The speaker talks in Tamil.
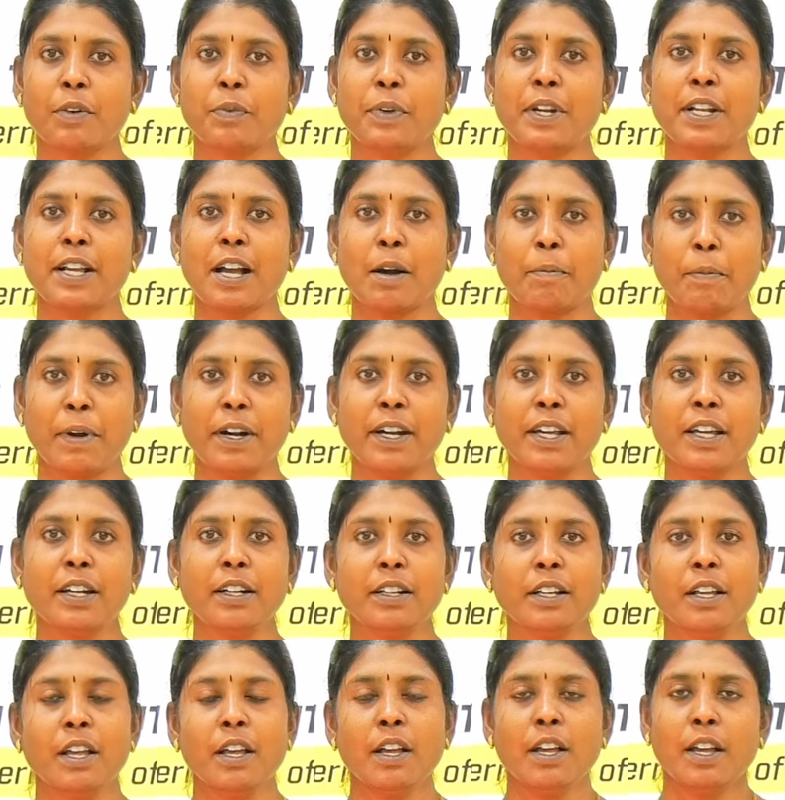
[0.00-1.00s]
வில் கம்
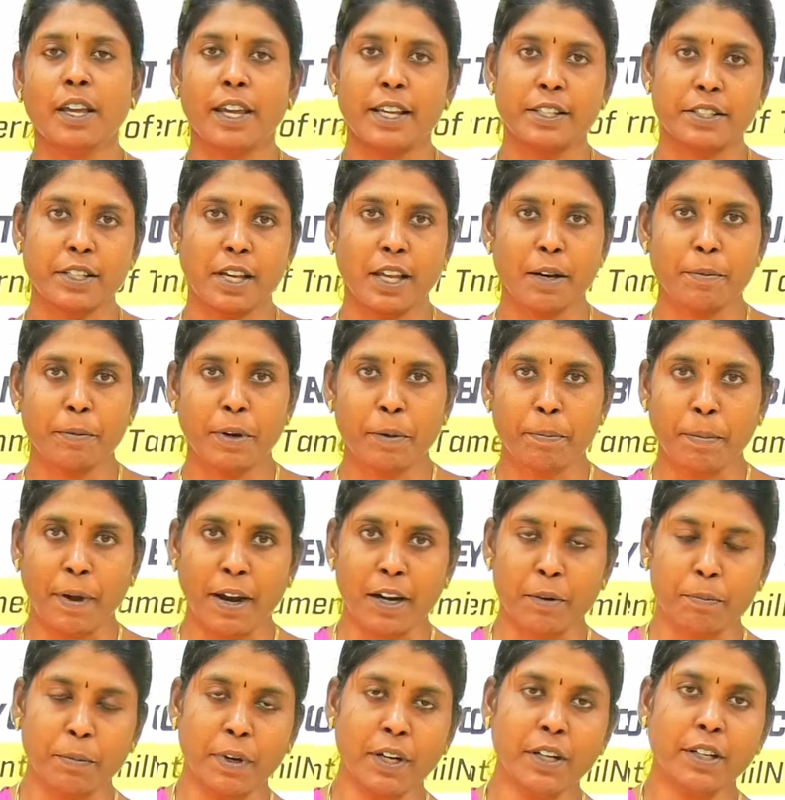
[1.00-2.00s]
அண்டர் ஹெச்ஆர்எம்
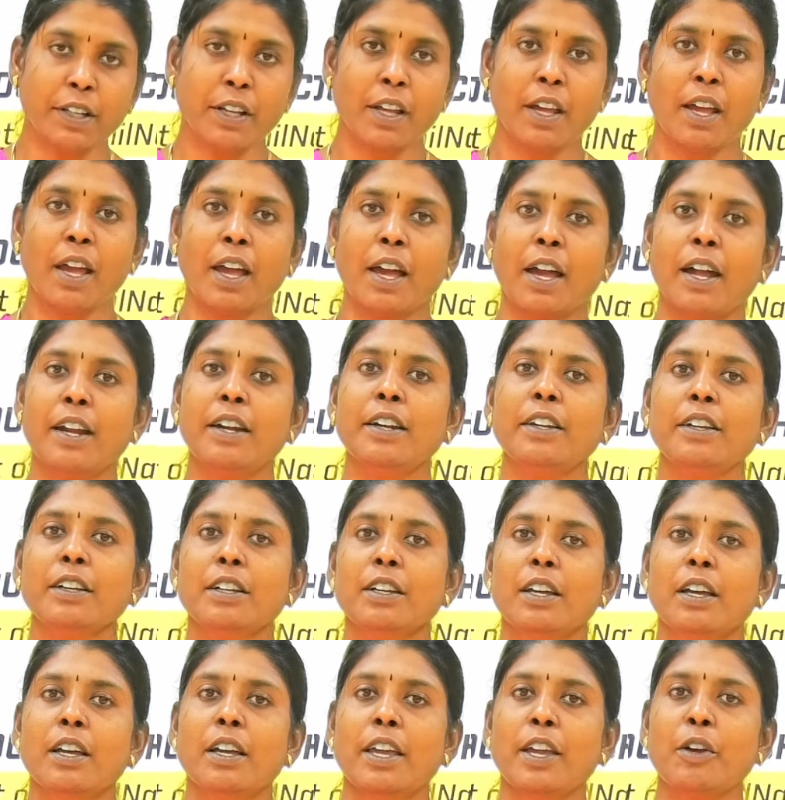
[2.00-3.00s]
டிபார்ட்மெண்ட் அண்ட்
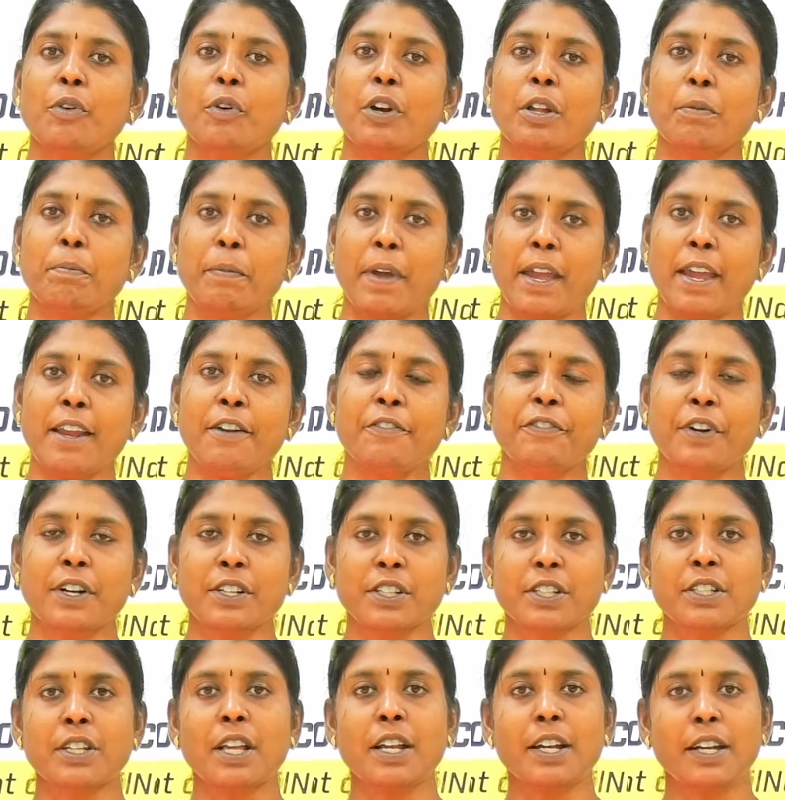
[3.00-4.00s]
எங்களோட மெயின்
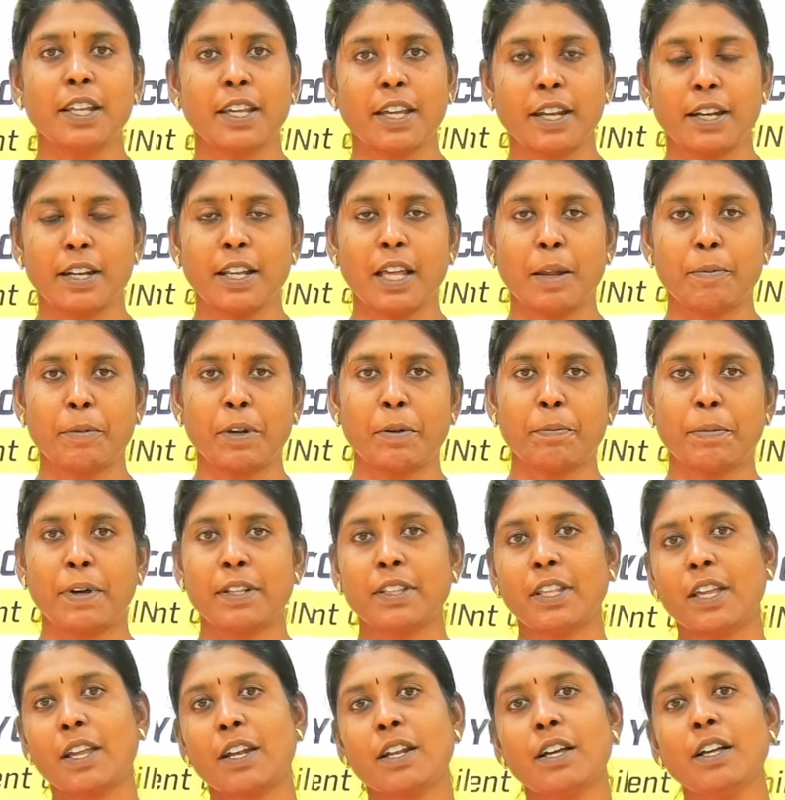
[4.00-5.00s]
ஃபங்க்ஷனாலிட்டி என்ன அப்படின்னு
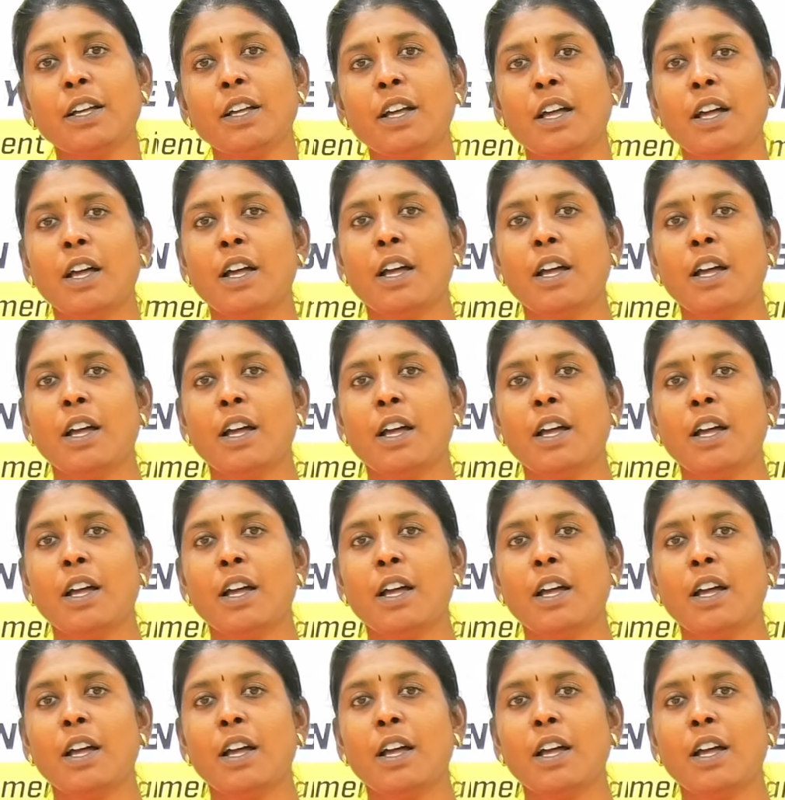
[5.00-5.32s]
பார்த்தீங்கன்னா